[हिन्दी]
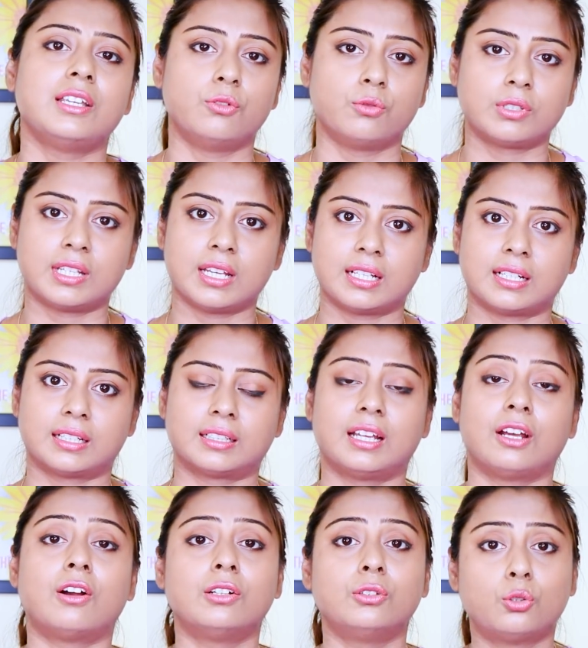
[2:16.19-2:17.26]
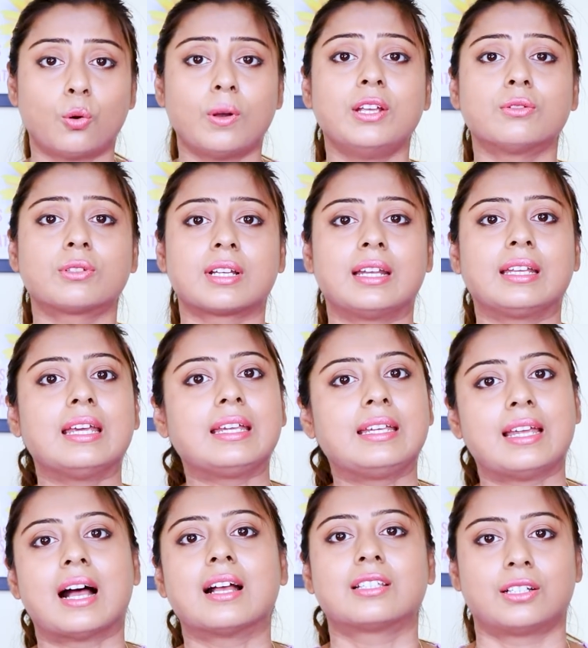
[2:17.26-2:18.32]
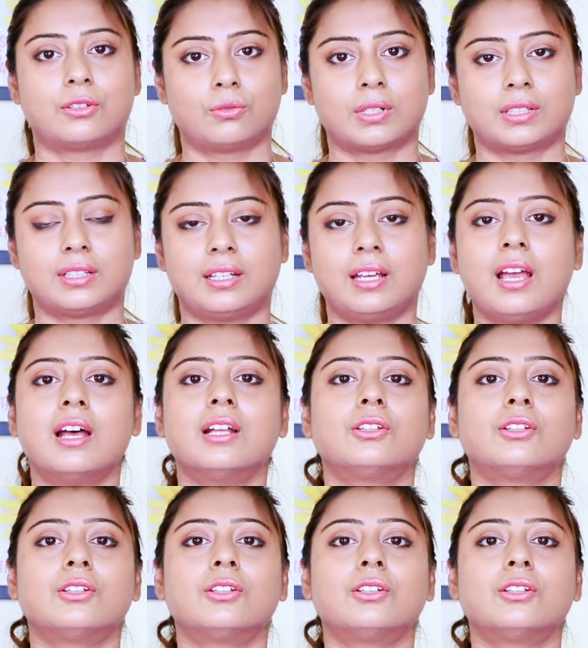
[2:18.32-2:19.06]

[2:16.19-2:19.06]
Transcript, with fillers: से यूज किया जाता है और दो यूज करने की क्या जरूरत है